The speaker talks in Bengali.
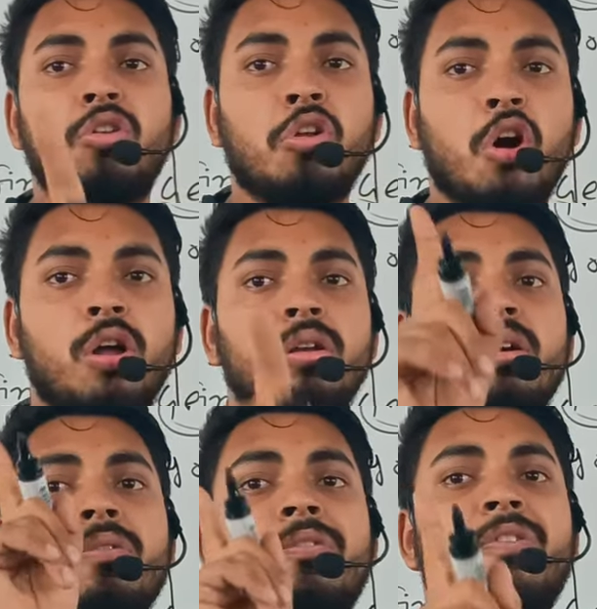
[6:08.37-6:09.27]
নন
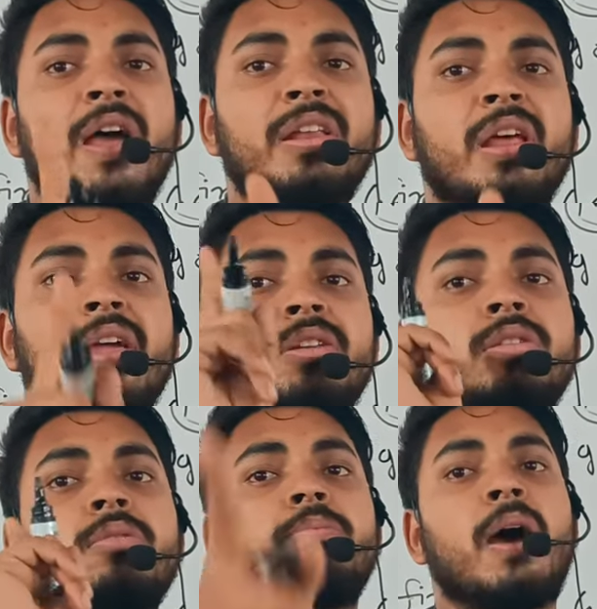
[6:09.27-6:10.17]
ফাইনাইট
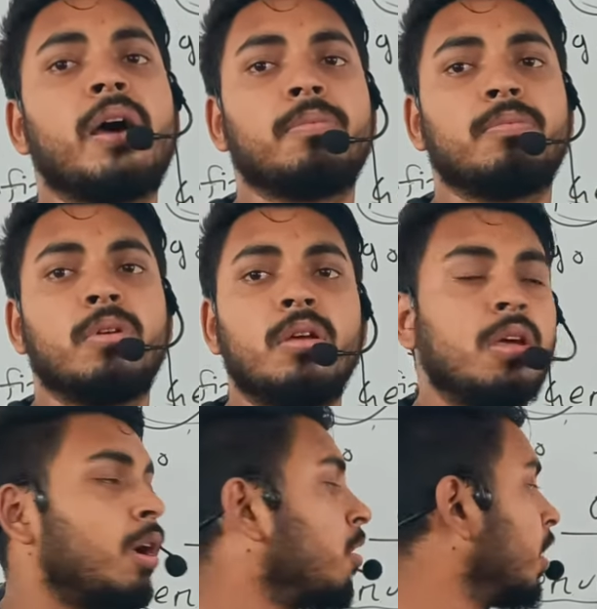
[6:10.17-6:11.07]
ভার
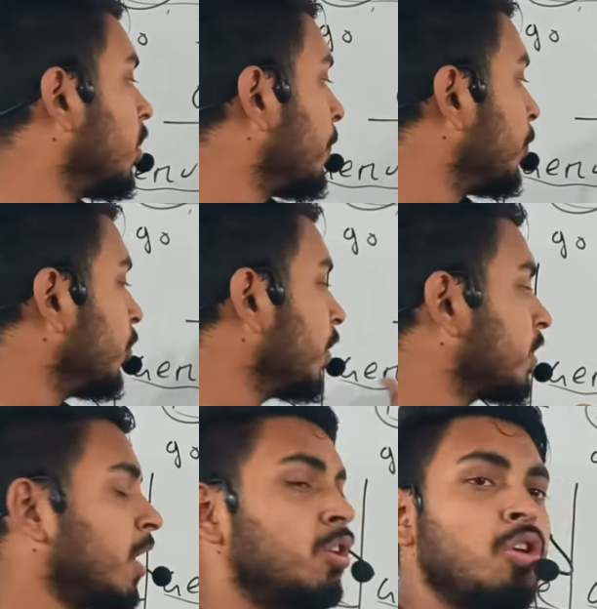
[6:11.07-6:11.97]
কারণ এগুলো
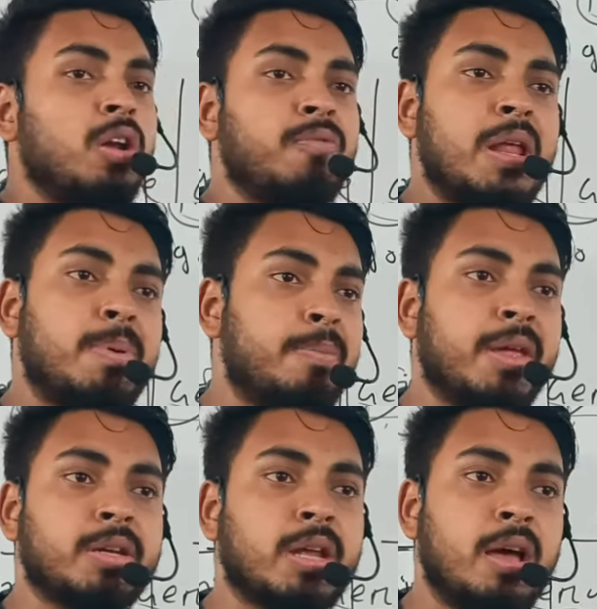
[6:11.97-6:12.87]
প্রত্যেকটাই নন ফাইন ভাবে
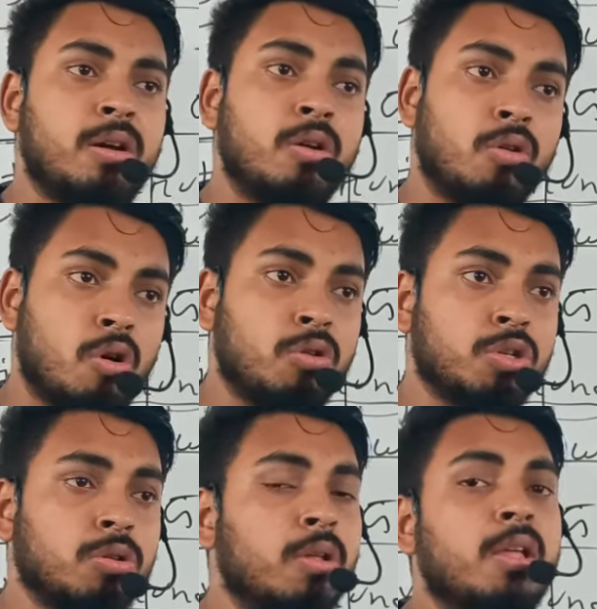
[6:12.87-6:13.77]
একটা
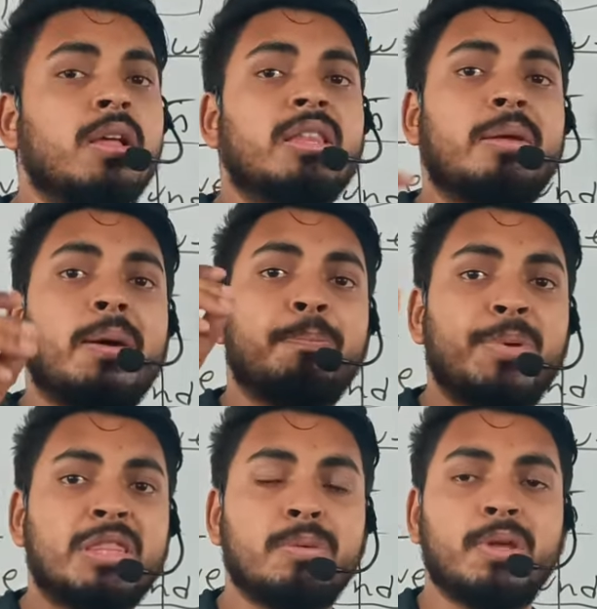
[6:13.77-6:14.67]
অংশ তাহলে ভাই
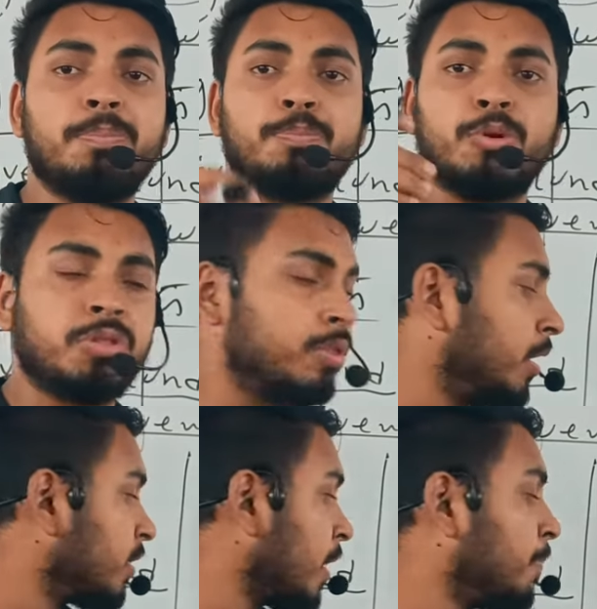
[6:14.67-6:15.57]
পৃথিবীর
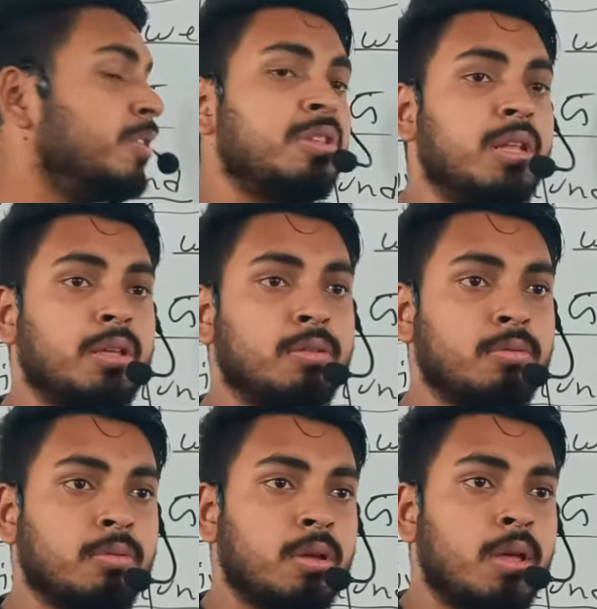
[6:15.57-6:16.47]
প্রত্যেকটা ভিতরি
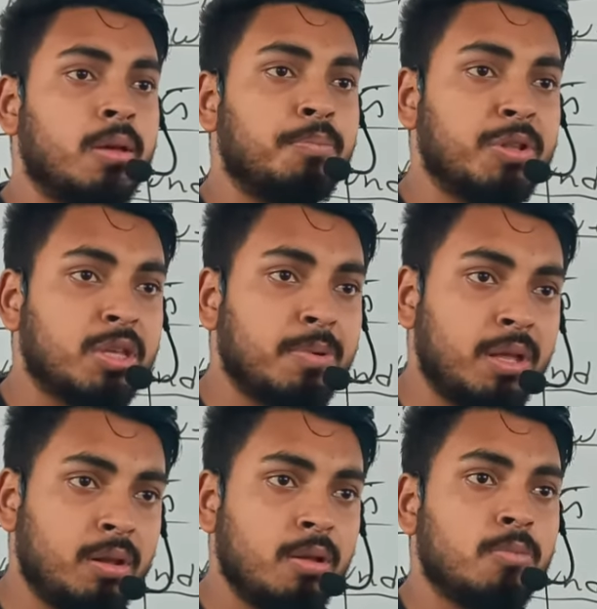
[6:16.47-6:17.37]

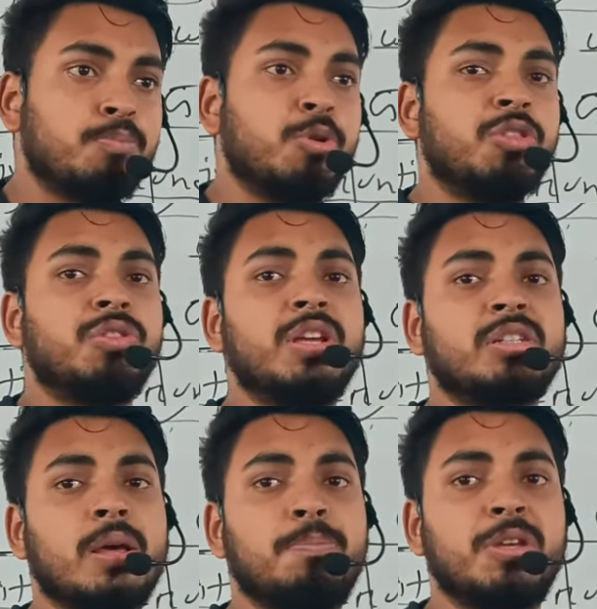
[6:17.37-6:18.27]
পৃথিবীর
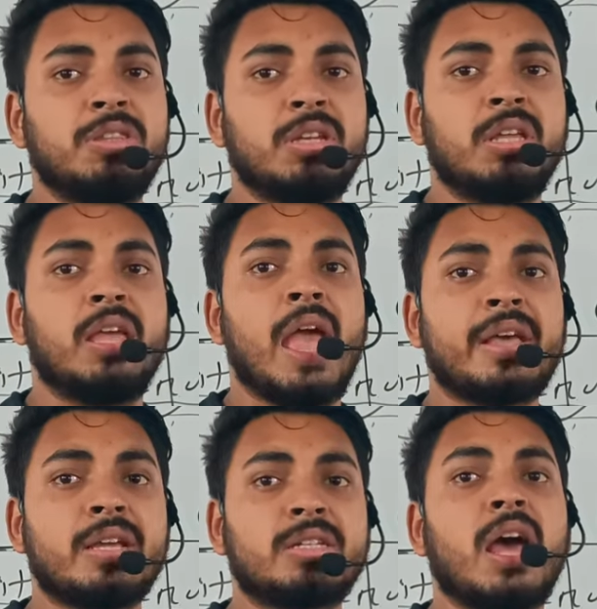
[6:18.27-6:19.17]
প্রত্যেকটা ভিতরি
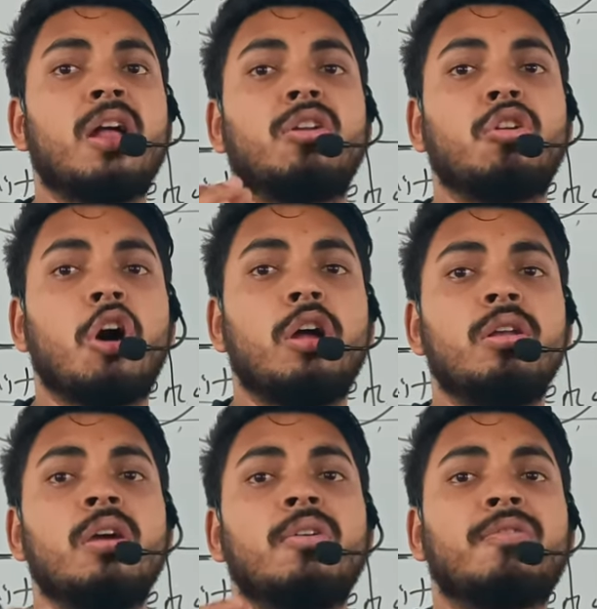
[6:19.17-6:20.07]
এক একটা নন
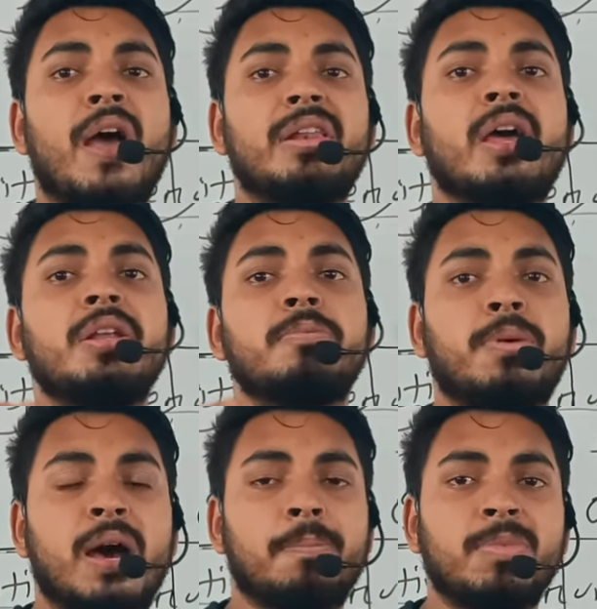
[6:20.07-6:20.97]
ফাইনাইট
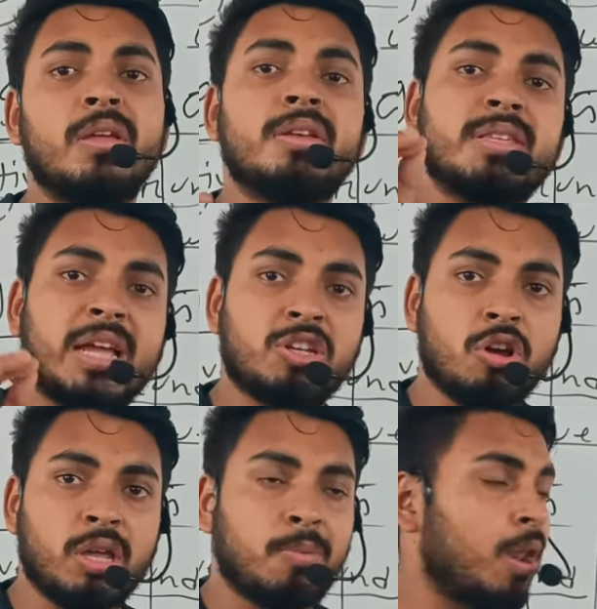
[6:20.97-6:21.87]
ভাব যাকে
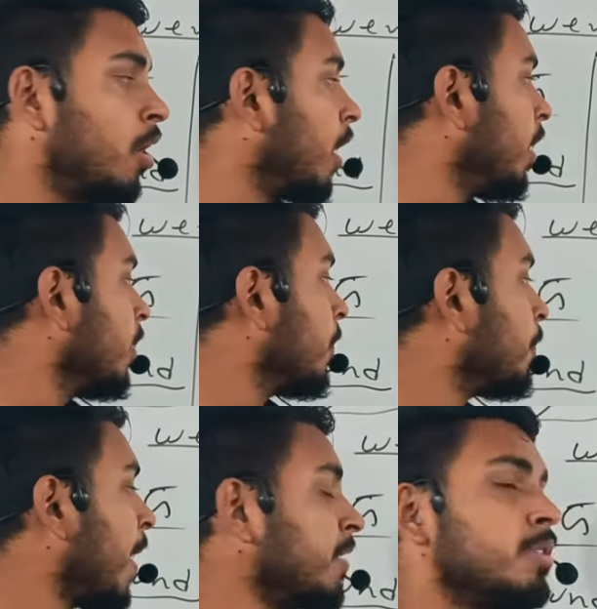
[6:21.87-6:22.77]
সংখ্যায় বলা হয়
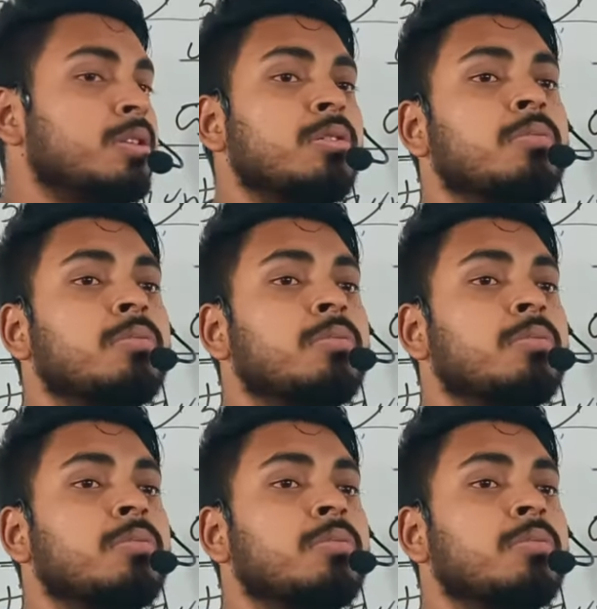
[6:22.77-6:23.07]
পাস্ট